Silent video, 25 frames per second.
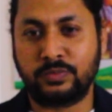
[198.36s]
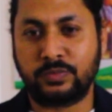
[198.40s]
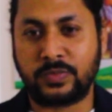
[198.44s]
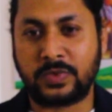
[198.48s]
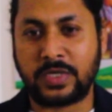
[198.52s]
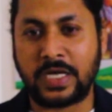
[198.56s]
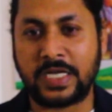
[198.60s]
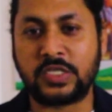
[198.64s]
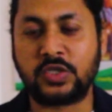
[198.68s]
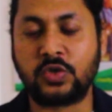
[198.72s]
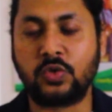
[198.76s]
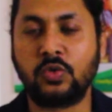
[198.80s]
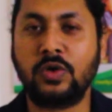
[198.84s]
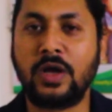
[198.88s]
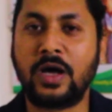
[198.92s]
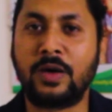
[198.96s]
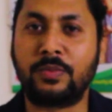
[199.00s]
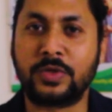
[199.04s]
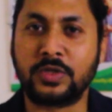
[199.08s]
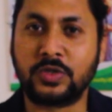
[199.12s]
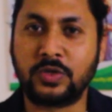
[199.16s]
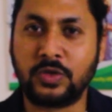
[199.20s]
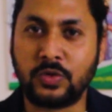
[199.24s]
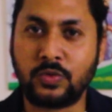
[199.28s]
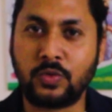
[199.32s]
কাজগুলো
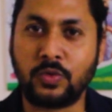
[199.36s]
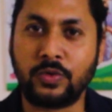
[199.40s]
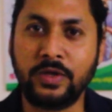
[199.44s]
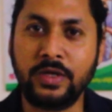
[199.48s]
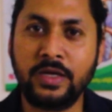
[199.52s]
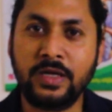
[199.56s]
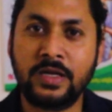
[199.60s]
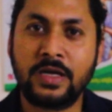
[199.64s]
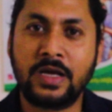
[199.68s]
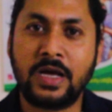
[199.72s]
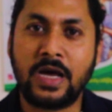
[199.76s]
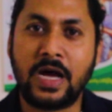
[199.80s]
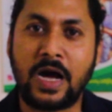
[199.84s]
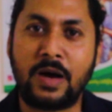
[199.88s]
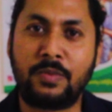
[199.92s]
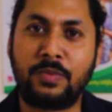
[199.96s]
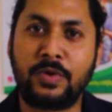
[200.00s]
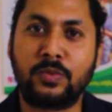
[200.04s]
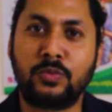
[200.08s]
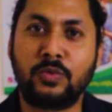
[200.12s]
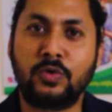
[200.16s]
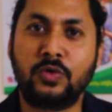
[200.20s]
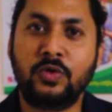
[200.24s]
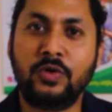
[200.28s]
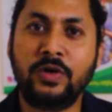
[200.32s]
আমরা যদি করি আমার
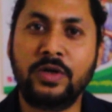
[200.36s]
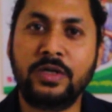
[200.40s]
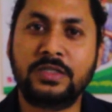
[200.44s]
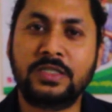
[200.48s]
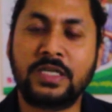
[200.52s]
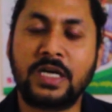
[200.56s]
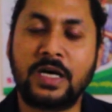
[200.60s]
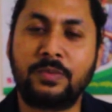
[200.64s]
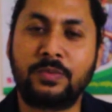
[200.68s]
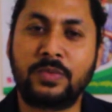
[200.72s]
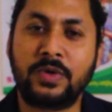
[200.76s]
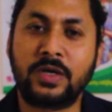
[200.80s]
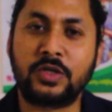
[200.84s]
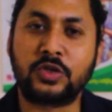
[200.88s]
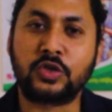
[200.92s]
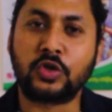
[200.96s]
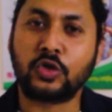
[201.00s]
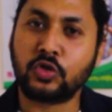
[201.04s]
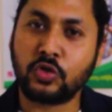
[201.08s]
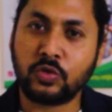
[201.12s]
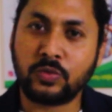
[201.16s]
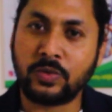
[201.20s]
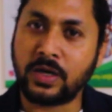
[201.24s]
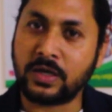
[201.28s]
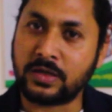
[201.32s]
মনে হয় যে আমরা
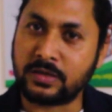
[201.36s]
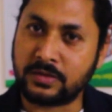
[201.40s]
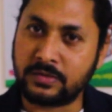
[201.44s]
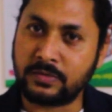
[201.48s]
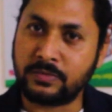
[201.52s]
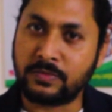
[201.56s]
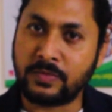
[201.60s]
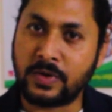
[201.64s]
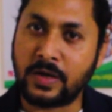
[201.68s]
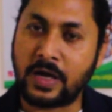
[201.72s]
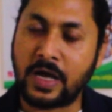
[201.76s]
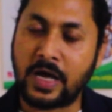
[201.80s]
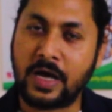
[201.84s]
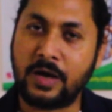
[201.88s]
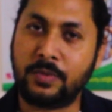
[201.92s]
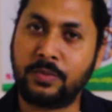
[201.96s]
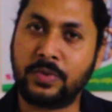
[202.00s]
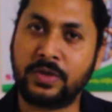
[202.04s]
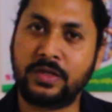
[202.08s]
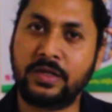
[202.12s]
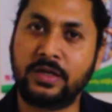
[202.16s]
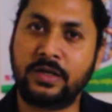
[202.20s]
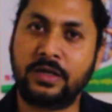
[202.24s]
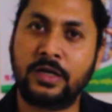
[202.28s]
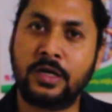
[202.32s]
শতভাগ
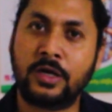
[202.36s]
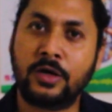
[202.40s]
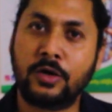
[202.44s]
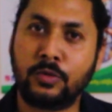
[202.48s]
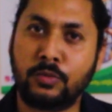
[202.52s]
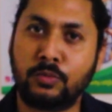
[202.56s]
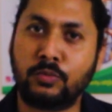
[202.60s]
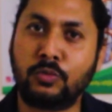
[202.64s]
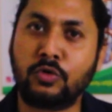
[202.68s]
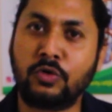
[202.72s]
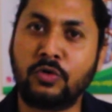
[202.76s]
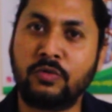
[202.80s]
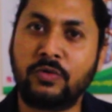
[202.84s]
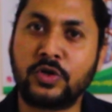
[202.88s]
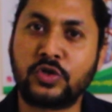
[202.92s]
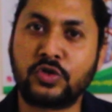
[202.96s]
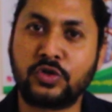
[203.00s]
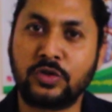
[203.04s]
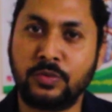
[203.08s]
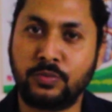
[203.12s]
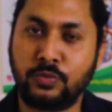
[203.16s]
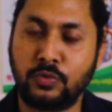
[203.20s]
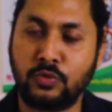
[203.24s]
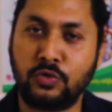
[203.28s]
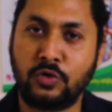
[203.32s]
আমাদের
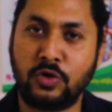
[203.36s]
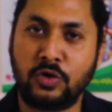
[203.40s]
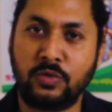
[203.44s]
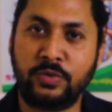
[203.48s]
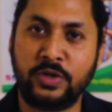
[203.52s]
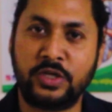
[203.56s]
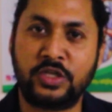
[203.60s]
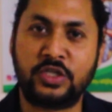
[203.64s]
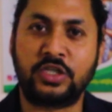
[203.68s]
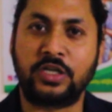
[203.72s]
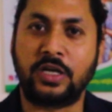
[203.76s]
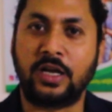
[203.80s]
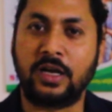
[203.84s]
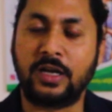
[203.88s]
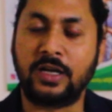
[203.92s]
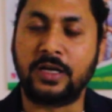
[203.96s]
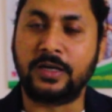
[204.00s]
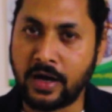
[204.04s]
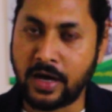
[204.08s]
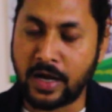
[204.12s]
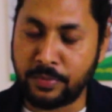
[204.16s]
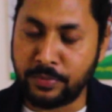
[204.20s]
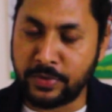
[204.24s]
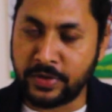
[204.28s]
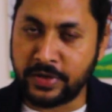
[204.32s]
মনোবাসনা পূর্ণ হবে ইনশাল্লাহ
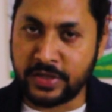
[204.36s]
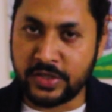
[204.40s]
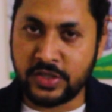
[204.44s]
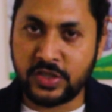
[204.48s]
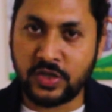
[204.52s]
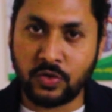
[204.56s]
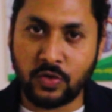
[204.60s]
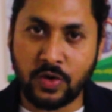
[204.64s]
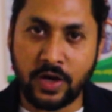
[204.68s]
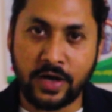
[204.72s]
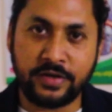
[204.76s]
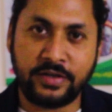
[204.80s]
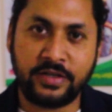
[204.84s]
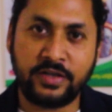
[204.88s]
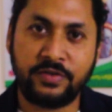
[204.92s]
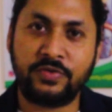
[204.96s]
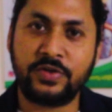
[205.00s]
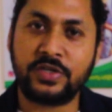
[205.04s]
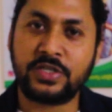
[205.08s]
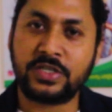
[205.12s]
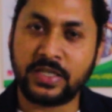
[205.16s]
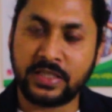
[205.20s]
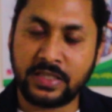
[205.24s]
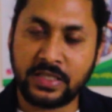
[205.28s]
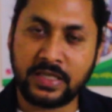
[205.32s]
আমি নিজেও
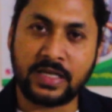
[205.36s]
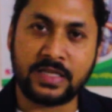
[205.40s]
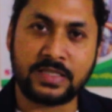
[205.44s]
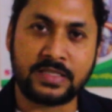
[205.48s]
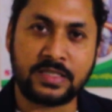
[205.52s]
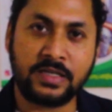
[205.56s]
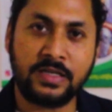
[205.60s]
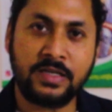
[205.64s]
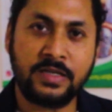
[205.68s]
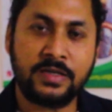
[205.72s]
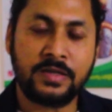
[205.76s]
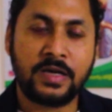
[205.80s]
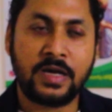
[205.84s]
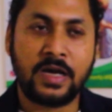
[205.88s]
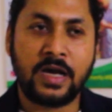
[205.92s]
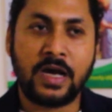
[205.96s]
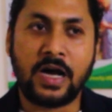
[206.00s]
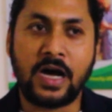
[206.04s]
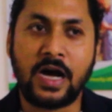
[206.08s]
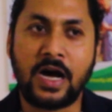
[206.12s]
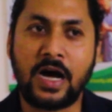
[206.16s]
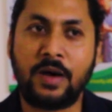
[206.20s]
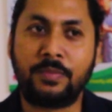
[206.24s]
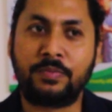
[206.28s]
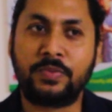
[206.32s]
আইডিএফের সাথে আছি
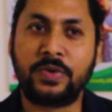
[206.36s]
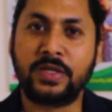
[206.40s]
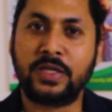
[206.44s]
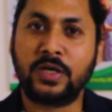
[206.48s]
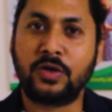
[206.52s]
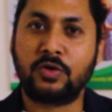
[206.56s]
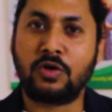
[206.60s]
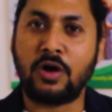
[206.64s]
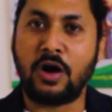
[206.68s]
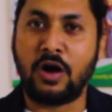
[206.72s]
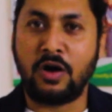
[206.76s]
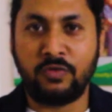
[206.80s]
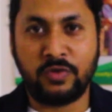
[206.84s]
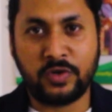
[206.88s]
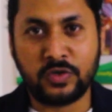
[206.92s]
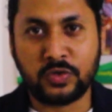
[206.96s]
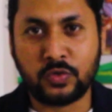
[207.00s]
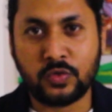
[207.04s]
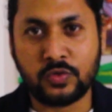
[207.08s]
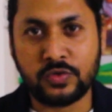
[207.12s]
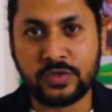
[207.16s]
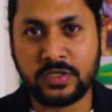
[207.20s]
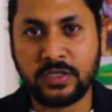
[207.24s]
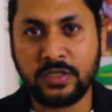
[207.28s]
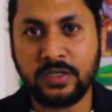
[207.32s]
আপনাদেরকে আহ্বান
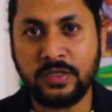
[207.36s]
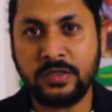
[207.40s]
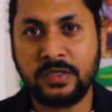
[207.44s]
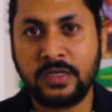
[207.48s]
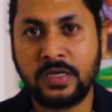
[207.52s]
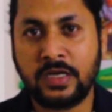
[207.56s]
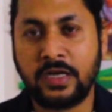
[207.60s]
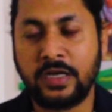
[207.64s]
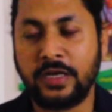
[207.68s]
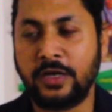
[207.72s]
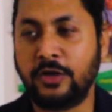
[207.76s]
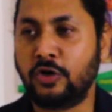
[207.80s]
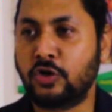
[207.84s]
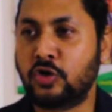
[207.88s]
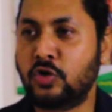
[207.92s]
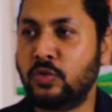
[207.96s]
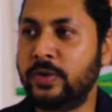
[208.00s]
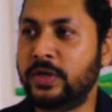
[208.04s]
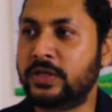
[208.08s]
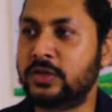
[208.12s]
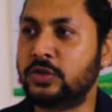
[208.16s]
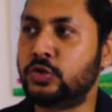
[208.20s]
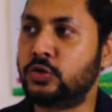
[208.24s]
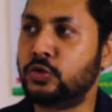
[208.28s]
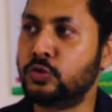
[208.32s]
করছি এরকম
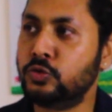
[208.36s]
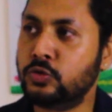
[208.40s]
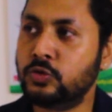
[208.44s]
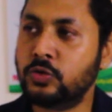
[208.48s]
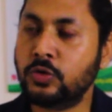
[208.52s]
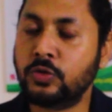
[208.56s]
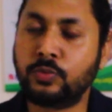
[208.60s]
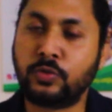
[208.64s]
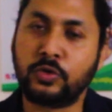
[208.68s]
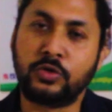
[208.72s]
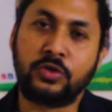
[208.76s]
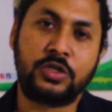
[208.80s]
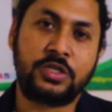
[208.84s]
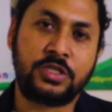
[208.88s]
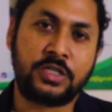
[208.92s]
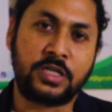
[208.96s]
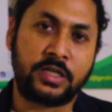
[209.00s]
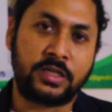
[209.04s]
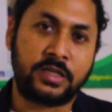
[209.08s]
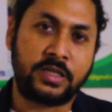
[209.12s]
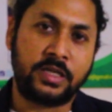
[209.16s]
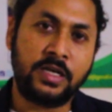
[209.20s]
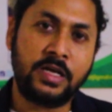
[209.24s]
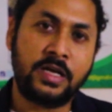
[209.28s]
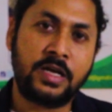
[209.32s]
একটি সুন্দর
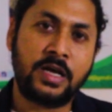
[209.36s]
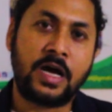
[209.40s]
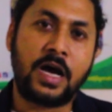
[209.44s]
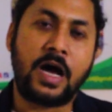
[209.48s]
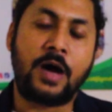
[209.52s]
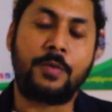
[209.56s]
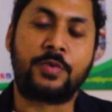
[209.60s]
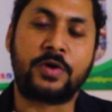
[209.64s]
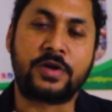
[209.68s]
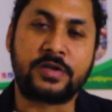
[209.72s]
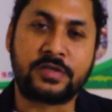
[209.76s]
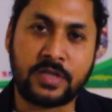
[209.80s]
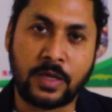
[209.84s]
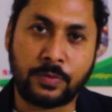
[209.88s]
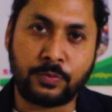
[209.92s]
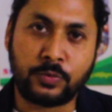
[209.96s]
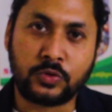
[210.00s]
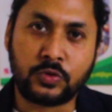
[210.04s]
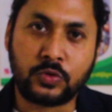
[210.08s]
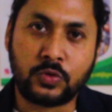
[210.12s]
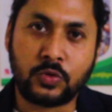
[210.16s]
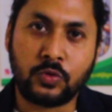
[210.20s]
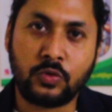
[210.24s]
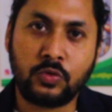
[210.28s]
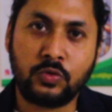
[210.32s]
প্রতিষ্ঠানকে আপনারা সাপোর্ট
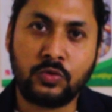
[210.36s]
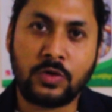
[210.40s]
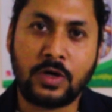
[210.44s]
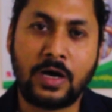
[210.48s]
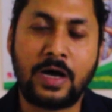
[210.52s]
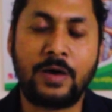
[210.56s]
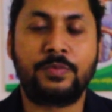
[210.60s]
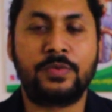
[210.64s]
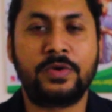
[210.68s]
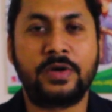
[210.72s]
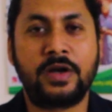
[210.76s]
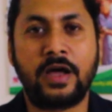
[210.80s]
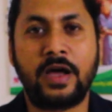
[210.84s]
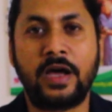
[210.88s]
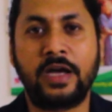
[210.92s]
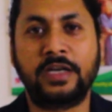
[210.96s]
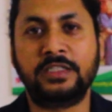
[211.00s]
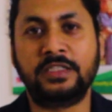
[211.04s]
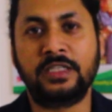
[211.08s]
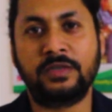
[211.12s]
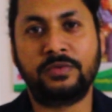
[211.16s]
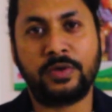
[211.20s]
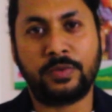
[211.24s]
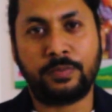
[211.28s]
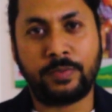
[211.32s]
করুন আপনারা
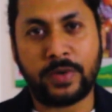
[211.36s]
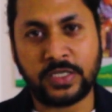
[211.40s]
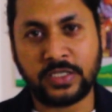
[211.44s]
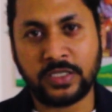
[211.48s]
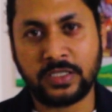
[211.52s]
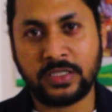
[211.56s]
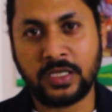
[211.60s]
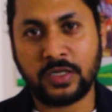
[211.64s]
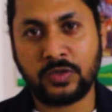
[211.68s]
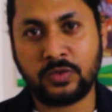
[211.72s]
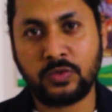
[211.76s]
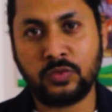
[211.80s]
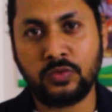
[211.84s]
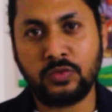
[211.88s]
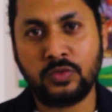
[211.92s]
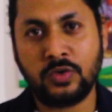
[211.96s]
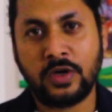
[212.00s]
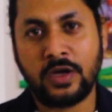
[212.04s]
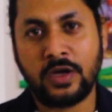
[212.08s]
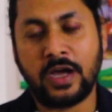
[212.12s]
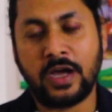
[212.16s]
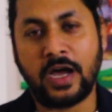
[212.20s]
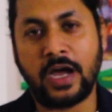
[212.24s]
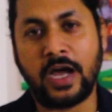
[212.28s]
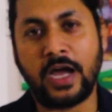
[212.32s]
আইডিএফের পাশে থাকুন
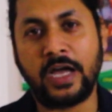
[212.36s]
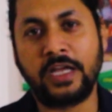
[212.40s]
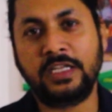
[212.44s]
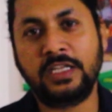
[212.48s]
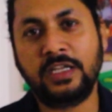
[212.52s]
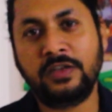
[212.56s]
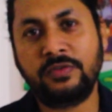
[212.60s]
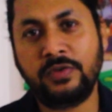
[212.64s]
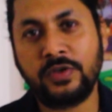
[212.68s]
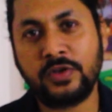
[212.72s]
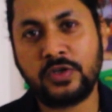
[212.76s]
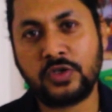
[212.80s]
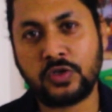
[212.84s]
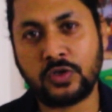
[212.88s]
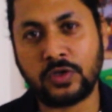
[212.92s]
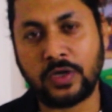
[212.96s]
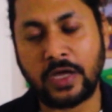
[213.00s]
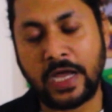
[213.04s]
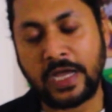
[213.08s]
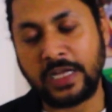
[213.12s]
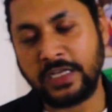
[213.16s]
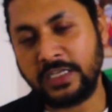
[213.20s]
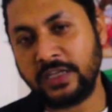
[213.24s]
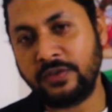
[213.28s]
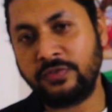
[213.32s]
আইডিএফের
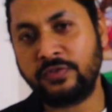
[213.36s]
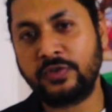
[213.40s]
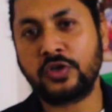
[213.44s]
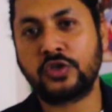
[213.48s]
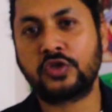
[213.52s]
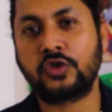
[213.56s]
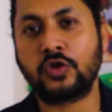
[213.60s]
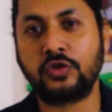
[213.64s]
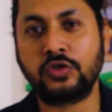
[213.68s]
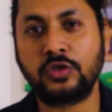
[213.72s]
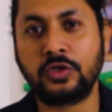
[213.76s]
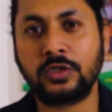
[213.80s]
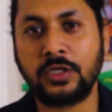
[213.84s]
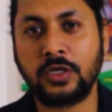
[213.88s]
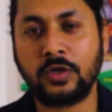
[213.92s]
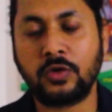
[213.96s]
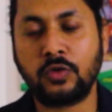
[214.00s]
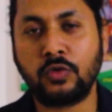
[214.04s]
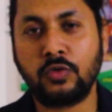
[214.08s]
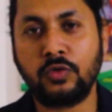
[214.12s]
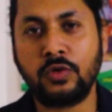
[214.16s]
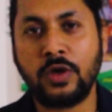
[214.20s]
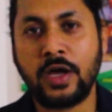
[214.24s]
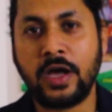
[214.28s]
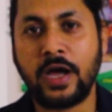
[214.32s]
আইডিএফকে সহযোগিতা
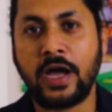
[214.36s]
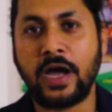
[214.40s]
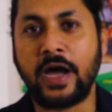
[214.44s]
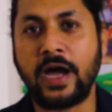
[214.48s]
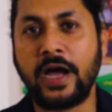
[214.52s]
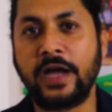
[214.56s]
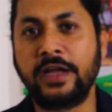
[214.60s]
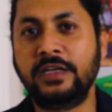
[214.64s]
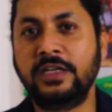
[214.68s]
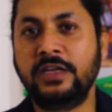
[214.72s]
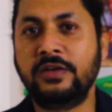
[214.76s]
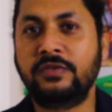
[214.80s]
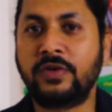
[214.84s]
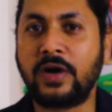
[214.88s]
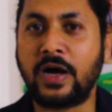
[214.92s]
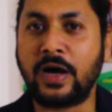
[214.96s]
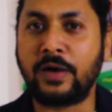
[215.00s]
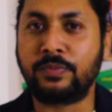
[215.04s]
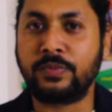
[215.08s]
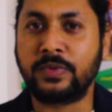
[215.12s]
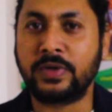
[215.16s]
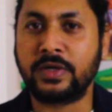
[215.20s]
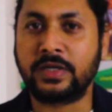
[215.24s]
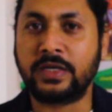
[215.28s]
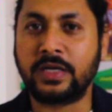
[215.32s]
করুন আইডিএফ
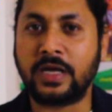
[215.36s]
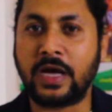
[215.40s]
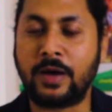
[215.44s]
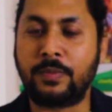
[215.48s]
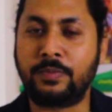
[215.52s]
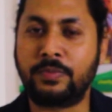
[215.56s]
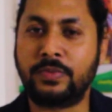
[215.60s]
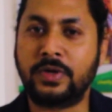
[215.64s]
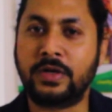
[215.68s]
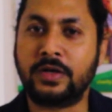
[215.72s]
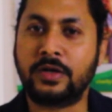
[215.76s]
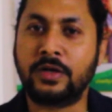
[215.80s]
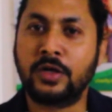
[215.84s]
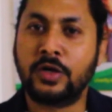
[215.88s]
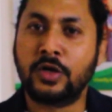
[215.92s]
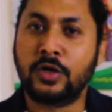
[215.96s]
আপনাকে আপনার